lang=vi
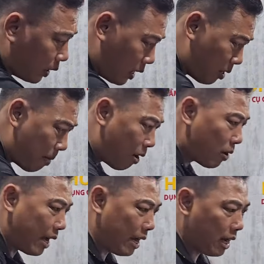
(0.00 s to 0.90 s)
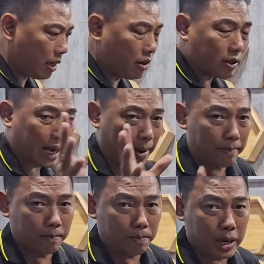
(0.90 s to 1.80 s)
nhớ bảo này á nó
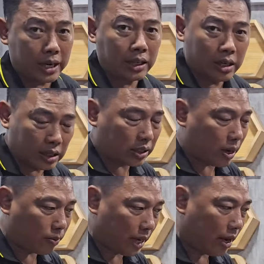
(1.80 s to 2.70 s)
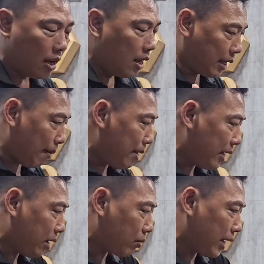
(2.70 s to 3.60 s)
cảm biến nước dòng trà cảm
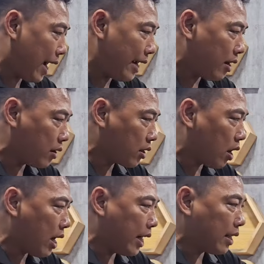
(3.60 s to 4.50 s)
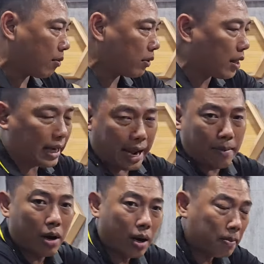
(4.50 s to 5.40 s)
biến dòng chảy rồi nó có hệ thống tất
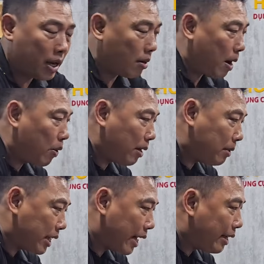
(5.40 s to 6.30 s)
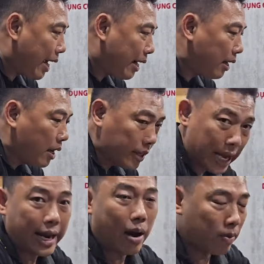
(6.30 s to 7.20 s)
cả bơm là nó bảo hành 12 tháng
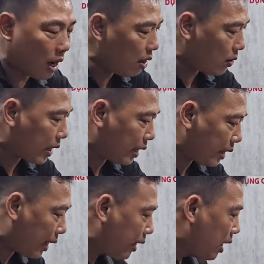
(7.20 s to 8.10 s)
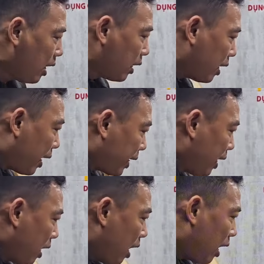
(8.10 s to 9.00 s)
dây đồng hết luôn nha anh chị rồi
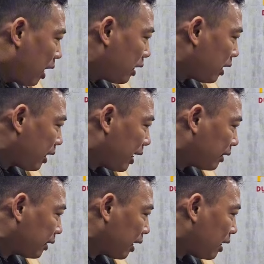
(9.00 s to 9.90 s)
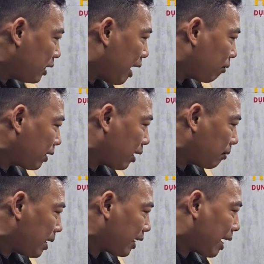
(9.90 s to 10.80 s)
à, nó nói là tự động
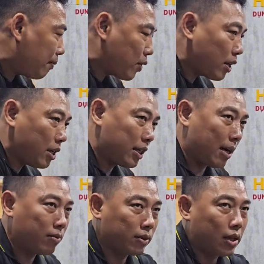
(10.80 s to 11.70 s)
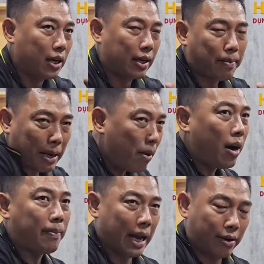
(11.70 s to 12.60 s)
nhận biết áp suất đường ống tức là cái máy
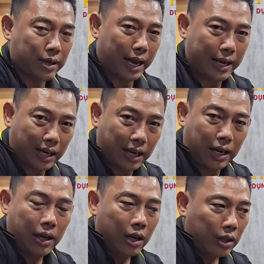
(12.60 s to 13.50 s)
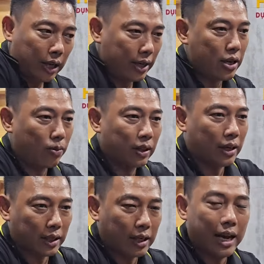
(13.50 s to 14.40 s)
bơm nào cũng vậy hết á thì nó dũng
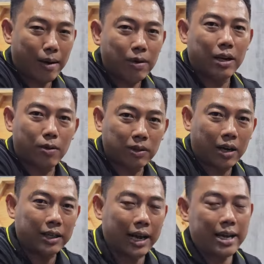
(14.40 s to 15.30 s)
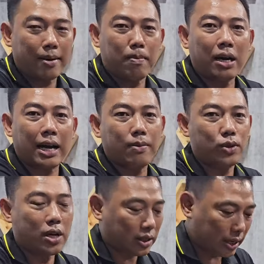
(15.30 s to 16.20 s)
tự tự động là đúng thôi tại vì mất
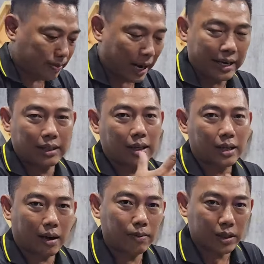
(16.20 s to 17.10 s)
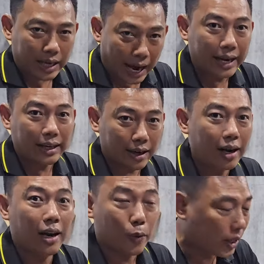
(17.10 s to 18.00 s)
áp suất thì máy nó tự động nó chạy
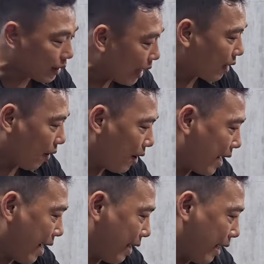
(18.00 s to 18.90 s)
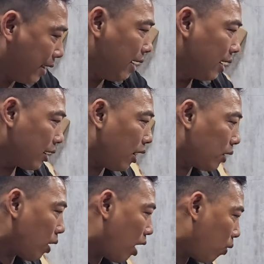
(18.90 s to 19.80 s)
đó là nguyên tắc rõ ràng ha
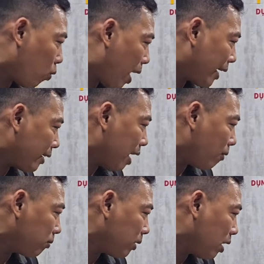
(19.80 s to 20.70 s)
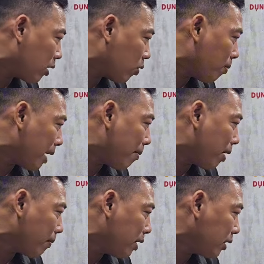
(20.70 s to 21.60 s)
rồi và hoạt động à, của máy
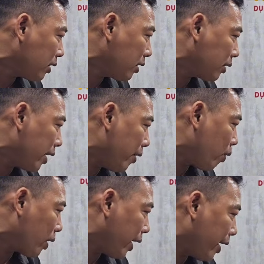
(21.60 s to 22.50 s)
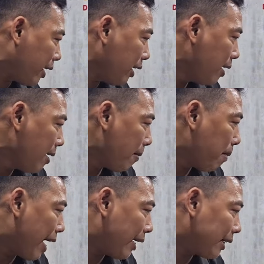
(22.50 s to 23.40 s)
bơm nước được điều khiển
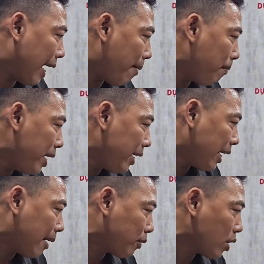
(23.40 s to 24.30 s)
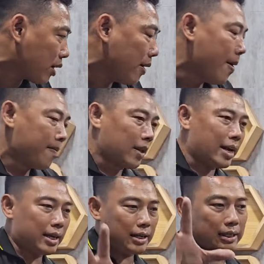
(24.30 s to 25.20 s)
bằng cảm biến áp suất
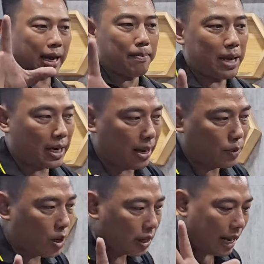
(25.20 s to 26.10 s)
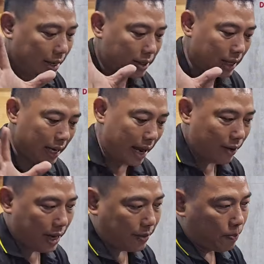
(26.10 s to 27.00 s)
thì cảm biến áp suất là như thế
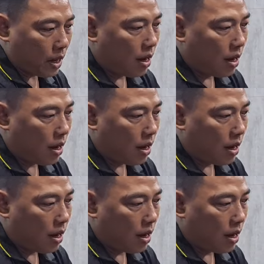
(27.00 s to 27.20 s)
nào ha